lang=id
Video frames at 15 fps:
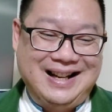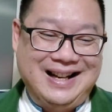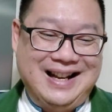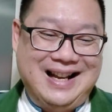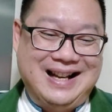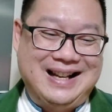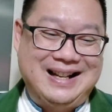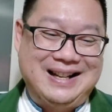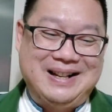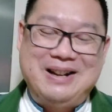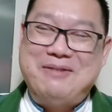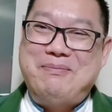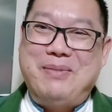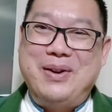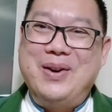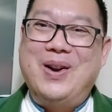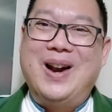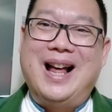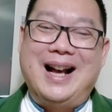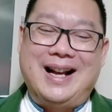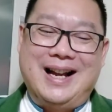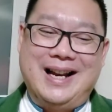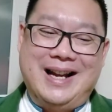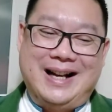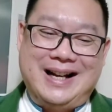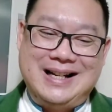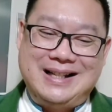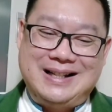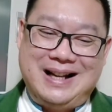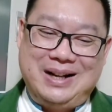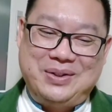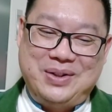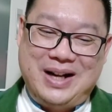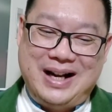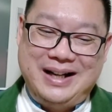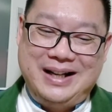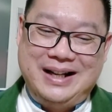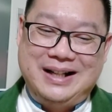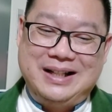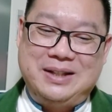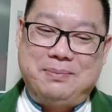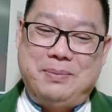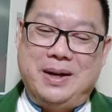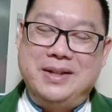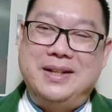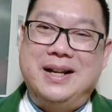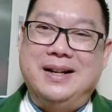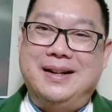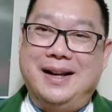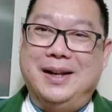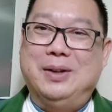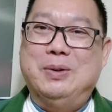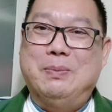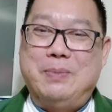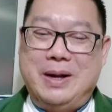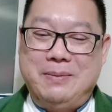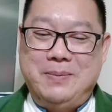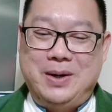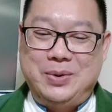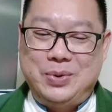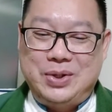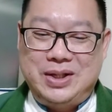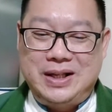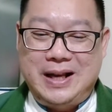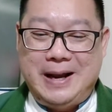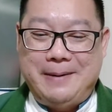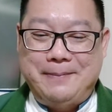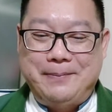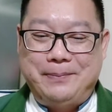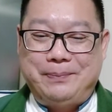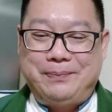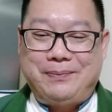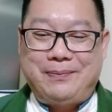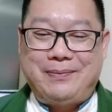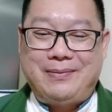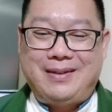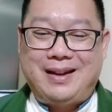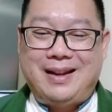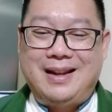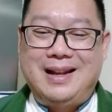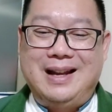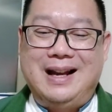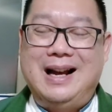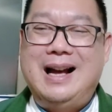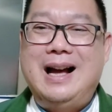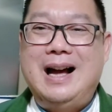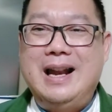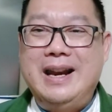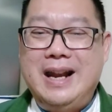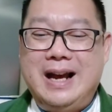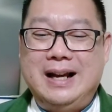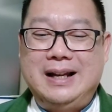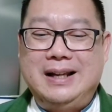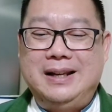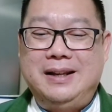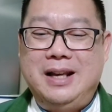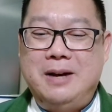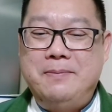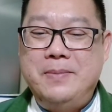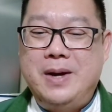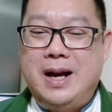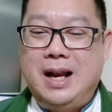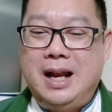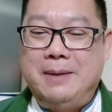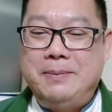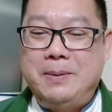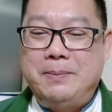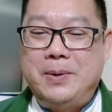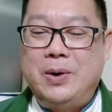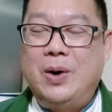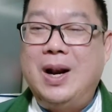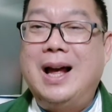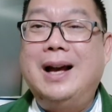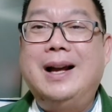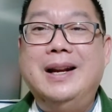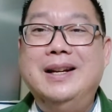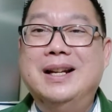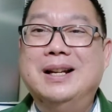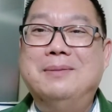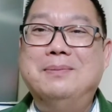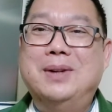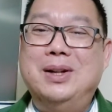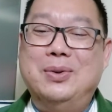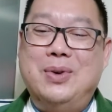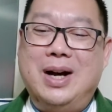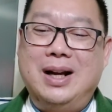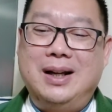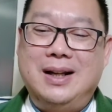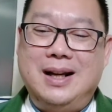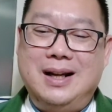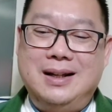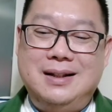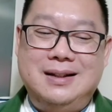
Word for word: Nah, penolakan akan selalu ada di sepanjang kehidupan manusia. Anak yang mengalami penolakan dalam keluarga,